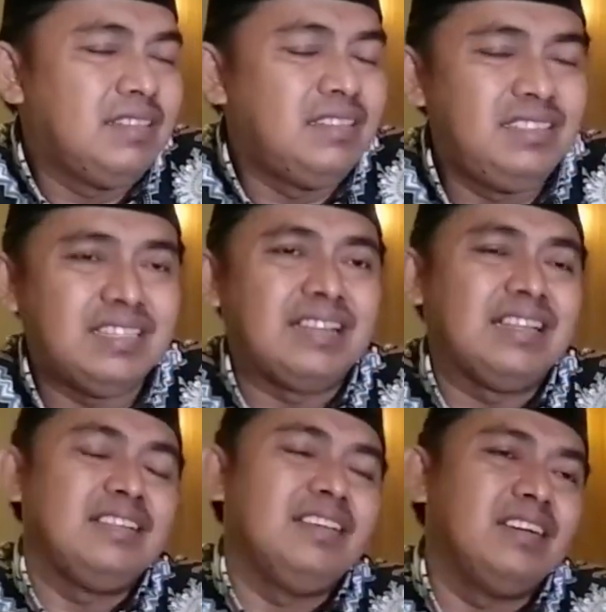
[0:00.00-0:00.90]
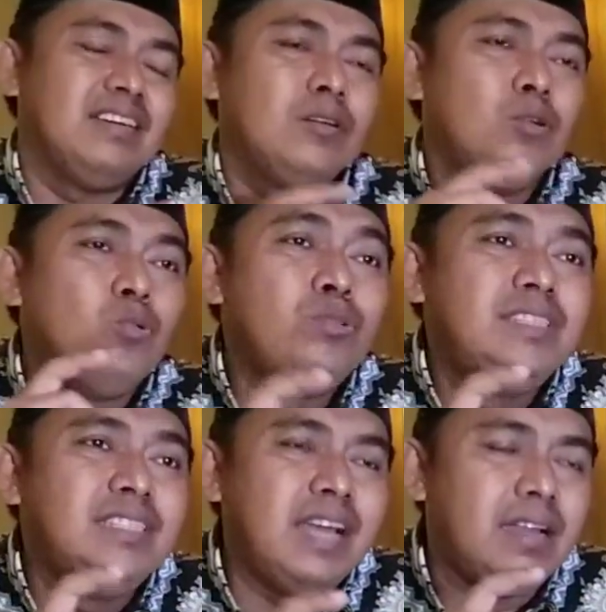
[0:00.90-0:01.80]
Jadi catat ya,
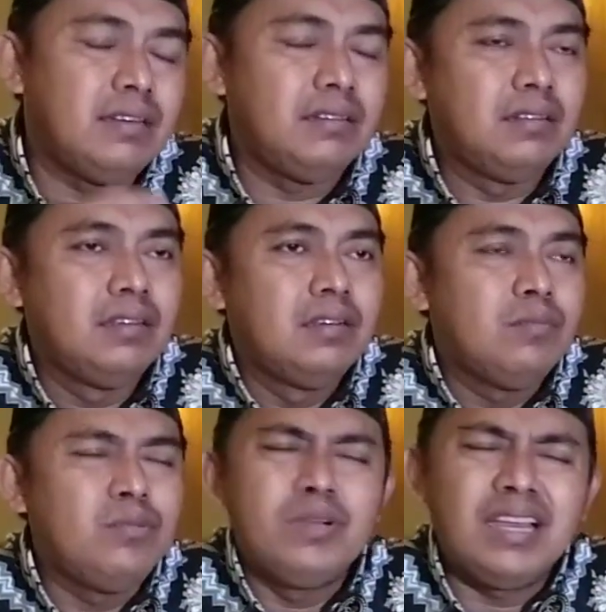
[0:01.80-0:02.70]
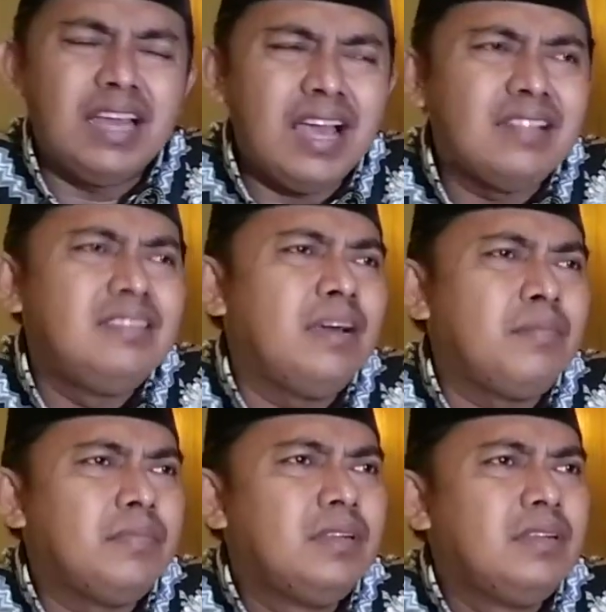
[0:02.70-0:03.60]
ujian bukan adab.
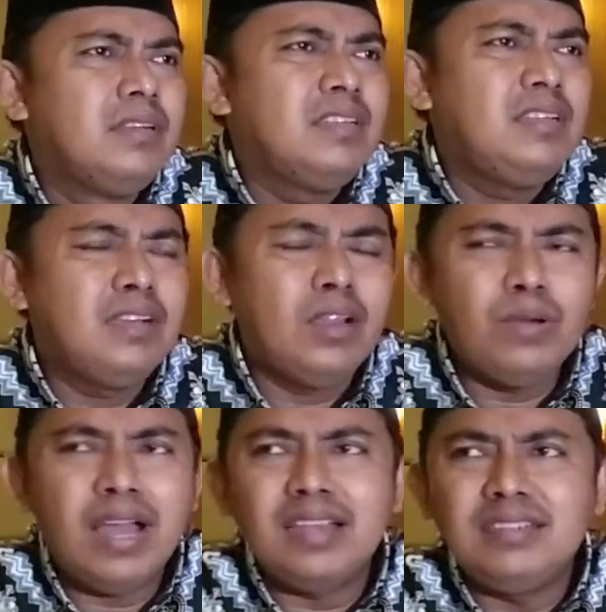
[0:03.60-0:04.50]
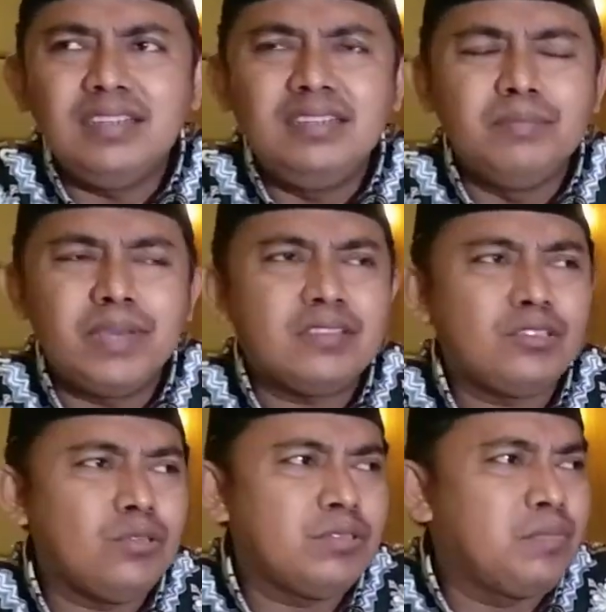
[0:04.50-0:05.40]
Jadi kalau ada di
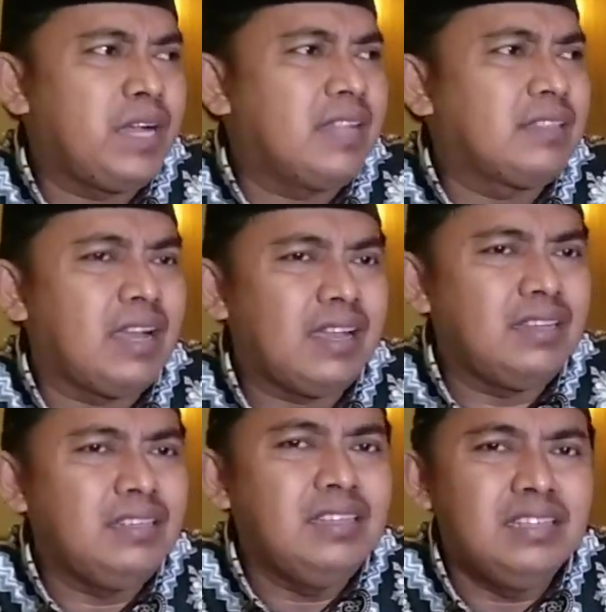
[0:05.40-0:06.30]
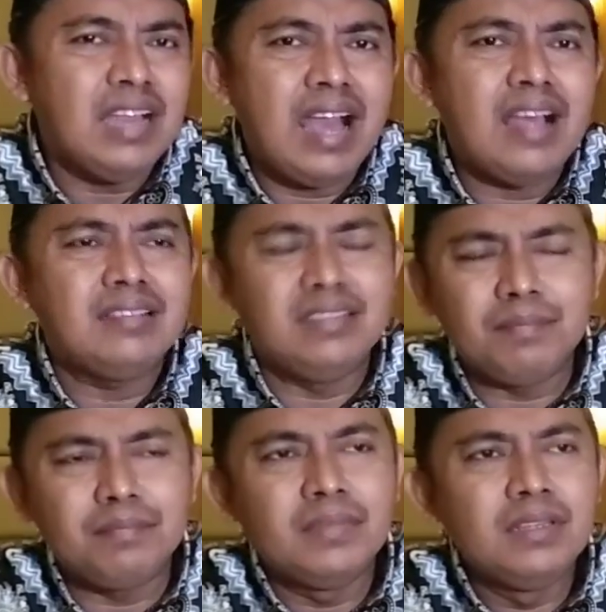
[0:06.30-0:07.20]
medsos mengatakan ini
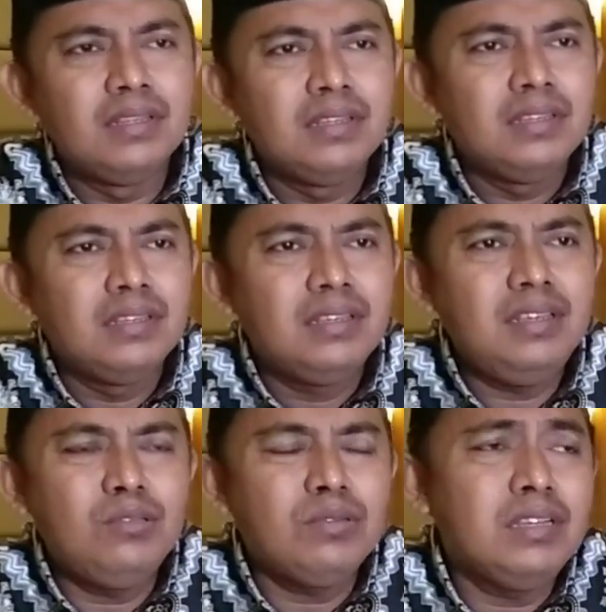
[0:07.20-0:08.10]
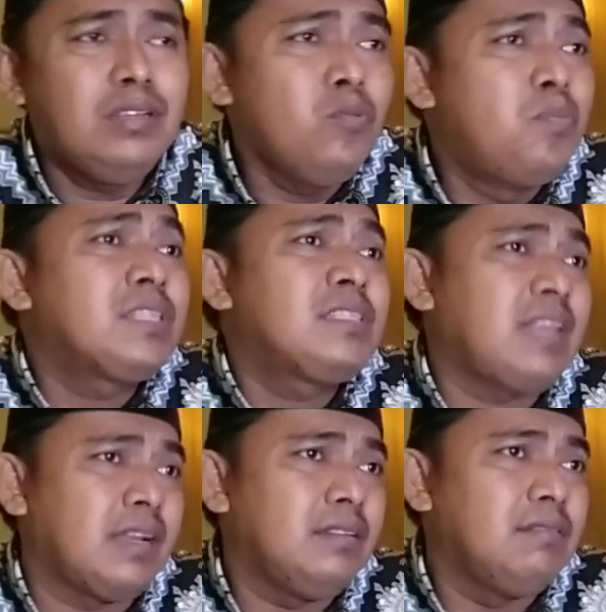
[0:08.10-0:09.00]
adab, itu keliru
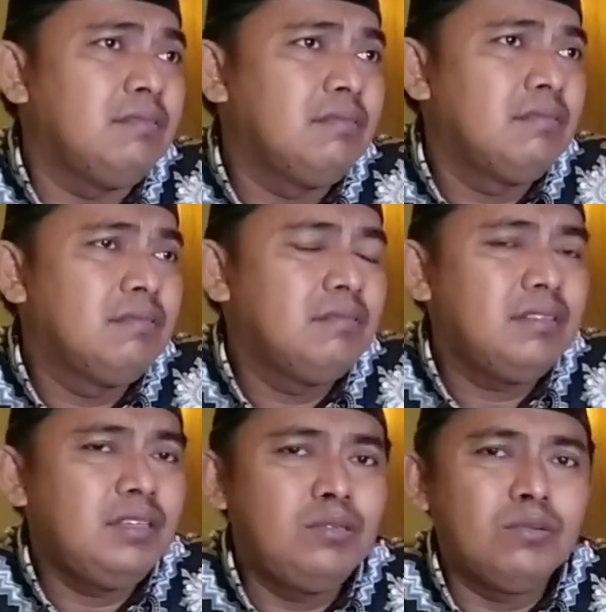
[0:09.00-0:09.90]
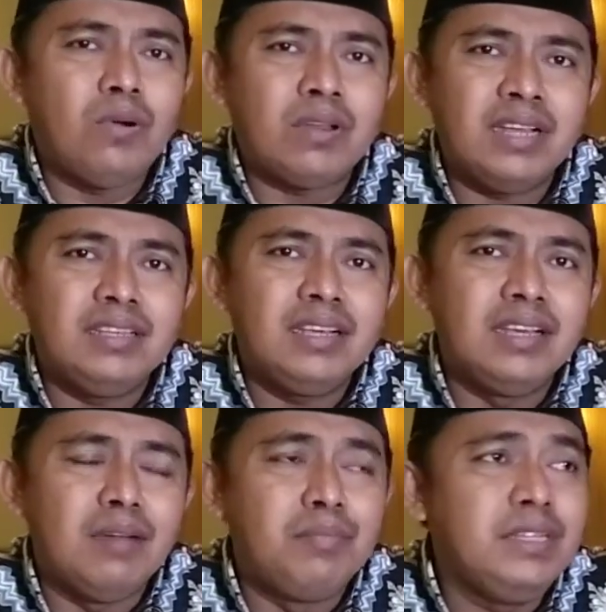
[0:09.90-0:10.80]
besar itu itu orang yang
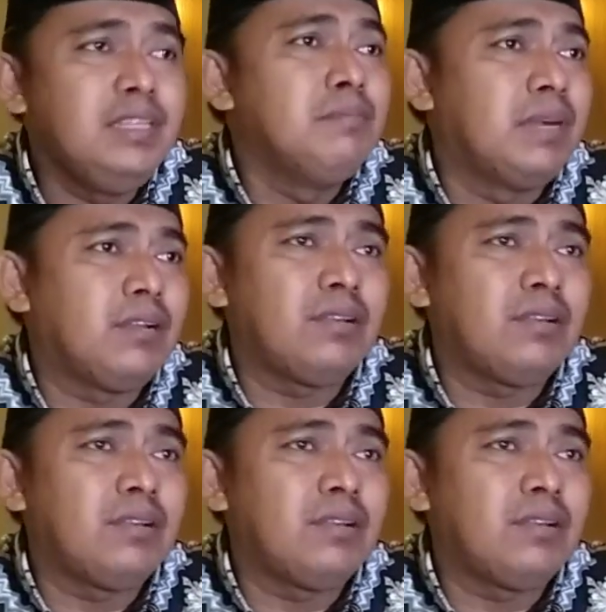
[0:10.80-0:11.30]
nggak beriman